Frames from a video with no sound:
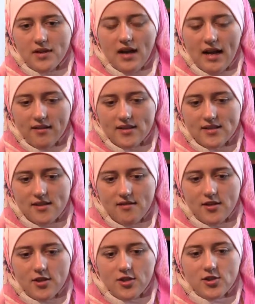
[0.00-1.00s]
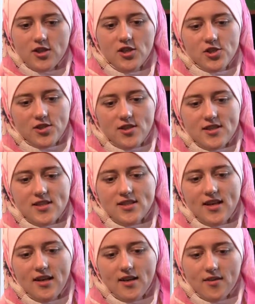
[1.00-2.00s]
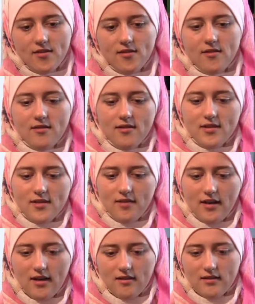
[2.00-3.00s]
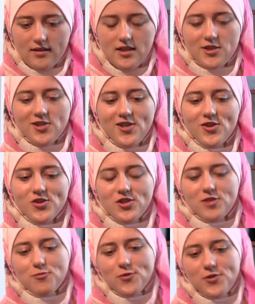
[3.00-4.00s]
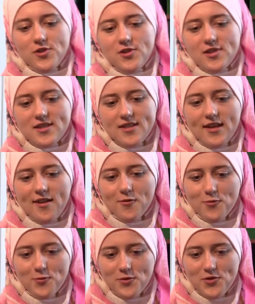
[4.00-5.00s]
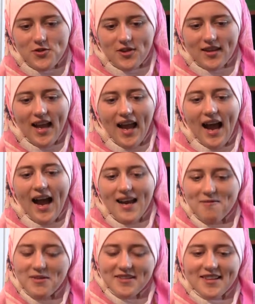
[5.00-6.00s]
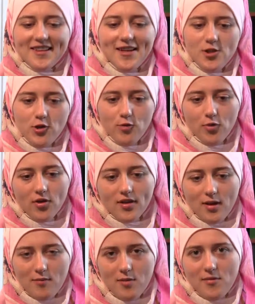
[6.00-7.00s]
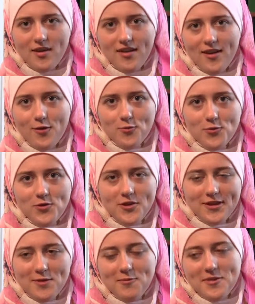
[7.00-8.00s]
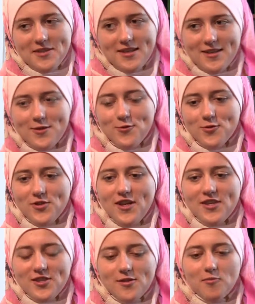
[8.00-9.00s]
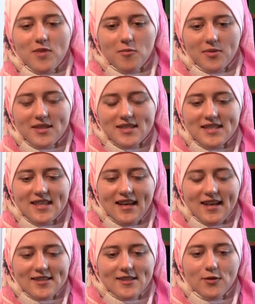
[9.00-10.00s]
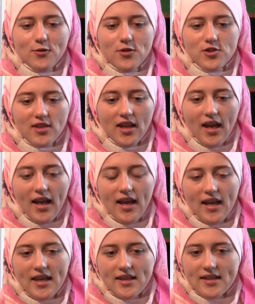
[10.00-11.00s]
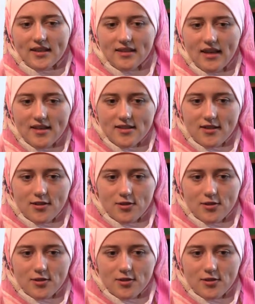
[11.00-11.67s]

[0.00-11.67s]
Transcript: Herhangi bir kavga ya da çatışma çıkmadı. Düğün sonrası sarhoş gezintileri de olmadı. Her şey güzel, kültürlü ve sakin geçti. Çok ama çok beğendim.